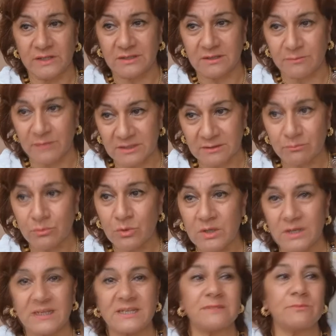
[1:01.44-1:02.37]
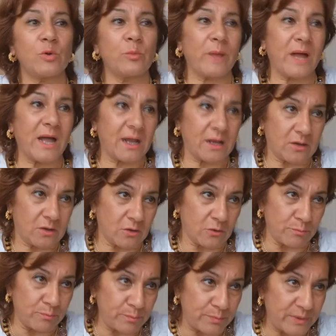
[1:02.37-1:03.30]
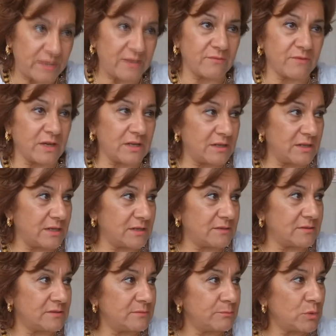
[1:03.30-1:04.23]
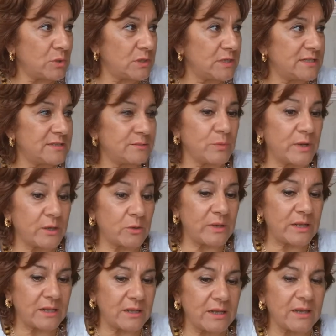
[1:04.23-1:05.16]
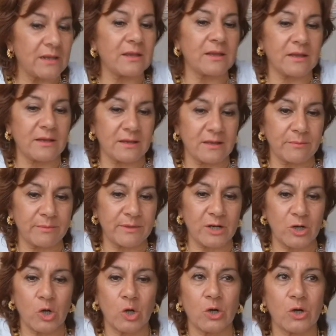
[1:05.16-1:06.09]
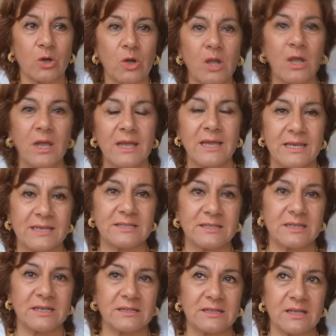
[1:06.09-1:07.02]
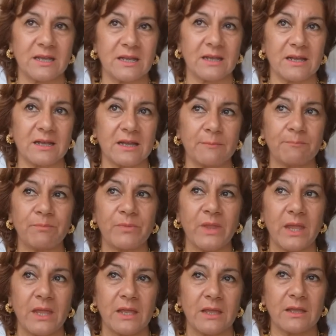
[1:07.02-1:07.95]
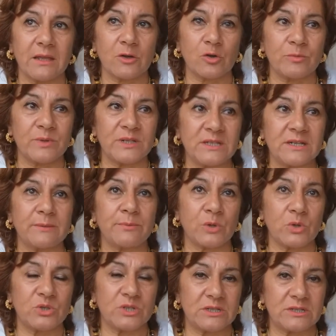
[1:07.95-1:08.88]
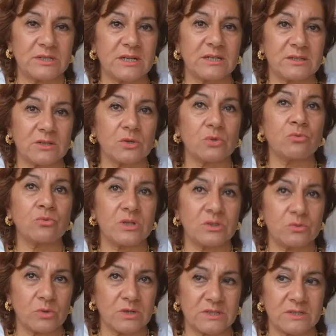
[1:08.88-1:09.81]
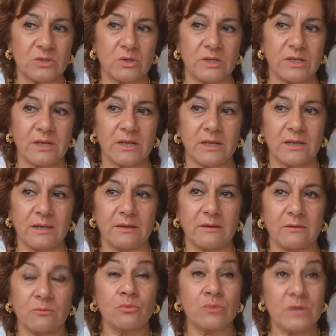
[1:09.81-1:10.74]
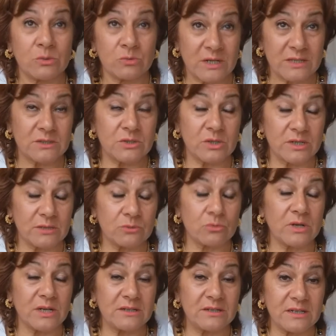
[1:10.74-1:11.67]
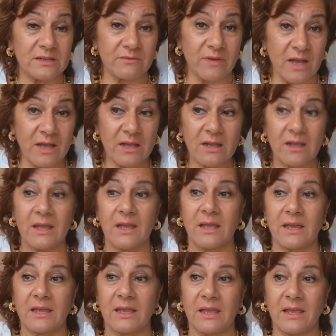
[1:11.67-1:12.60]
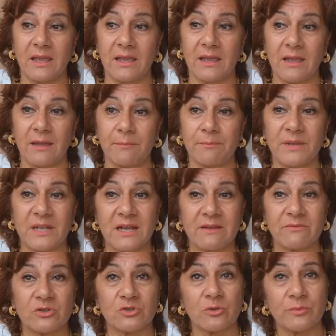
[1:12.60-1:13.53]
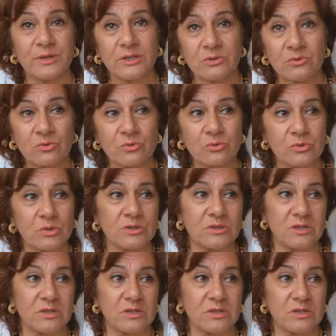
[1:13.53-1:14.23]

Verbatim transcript: vittima di bullismo ma compiva gli atti di bullismo e quindi anche per loro è stata eh, come dire, progettata un'azione una, un educativa che mirava soprattutto